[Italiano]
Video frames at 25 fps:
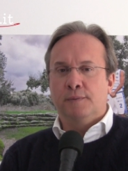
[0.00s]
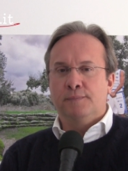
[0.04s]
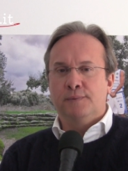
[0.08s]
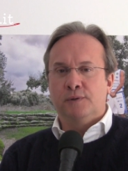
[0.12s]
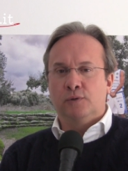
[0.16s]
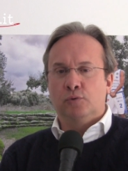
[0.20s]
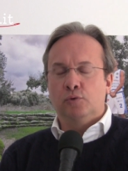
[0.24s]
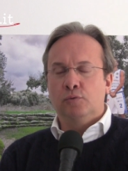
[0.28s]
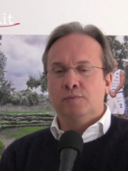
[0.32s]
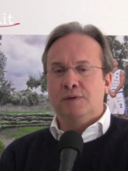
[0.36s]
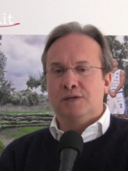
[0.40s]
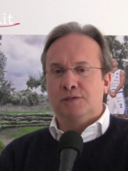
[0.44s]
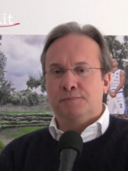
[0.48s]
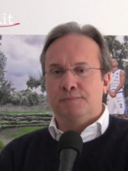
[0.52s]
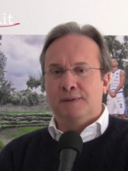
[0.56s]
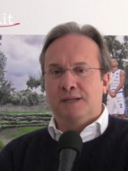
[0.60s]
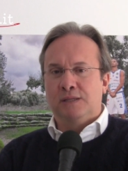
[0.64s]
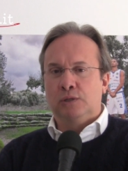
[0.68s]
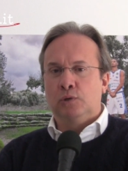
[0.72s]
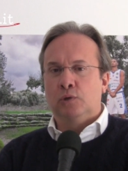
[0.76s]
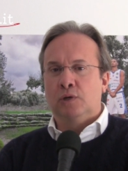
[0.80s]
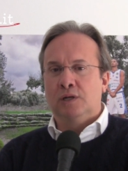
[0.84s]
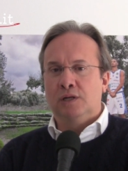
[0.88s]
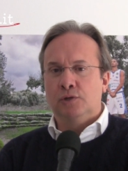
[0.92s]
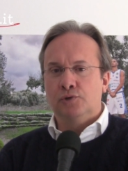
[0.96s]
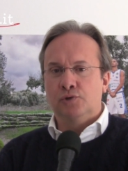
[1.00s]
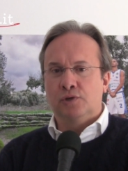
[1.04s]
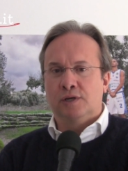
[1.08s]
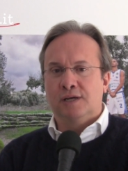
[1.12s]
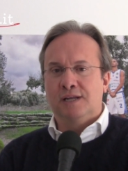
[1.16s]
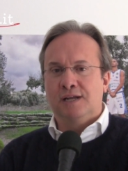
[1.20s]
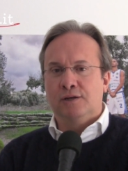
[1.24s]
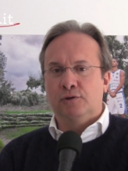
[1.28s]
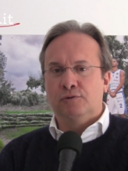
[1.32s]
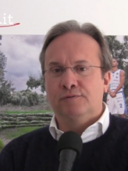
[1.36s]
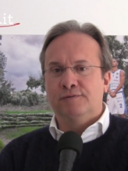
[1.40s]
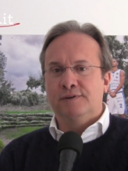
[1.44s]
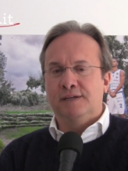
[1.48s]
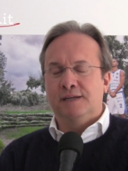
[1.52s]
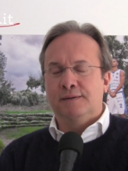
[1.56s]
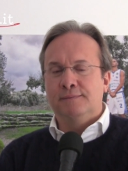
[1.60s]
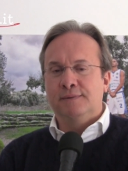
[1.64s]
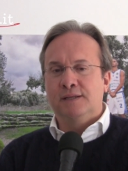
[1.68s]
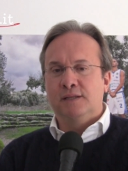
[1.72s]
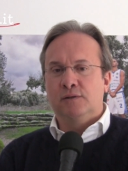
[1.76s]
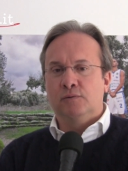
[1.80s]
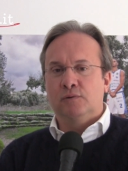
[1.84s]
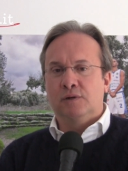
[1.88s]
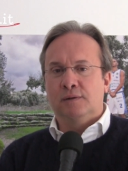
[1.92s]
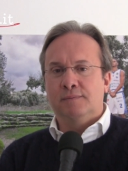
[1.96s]
per cui mi aspetto che la giocheranno
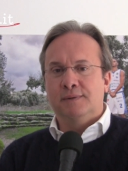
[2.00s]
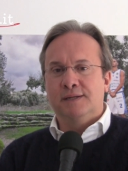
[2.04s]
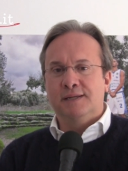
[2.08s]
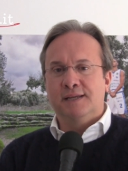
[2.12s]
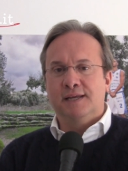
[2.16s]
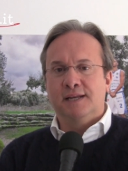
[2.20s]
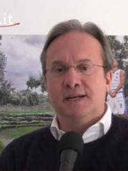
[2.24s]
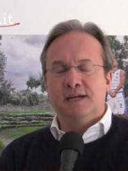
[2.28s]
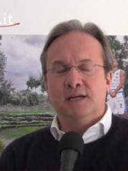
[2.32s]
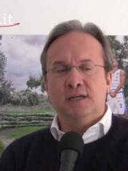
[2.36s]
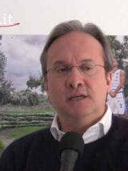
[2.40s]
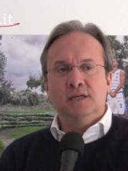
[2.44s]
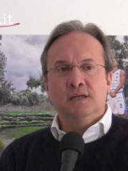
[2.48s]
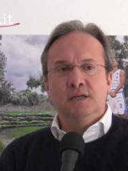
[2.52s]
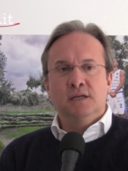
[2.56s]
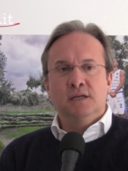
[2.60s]
veramente in una maniera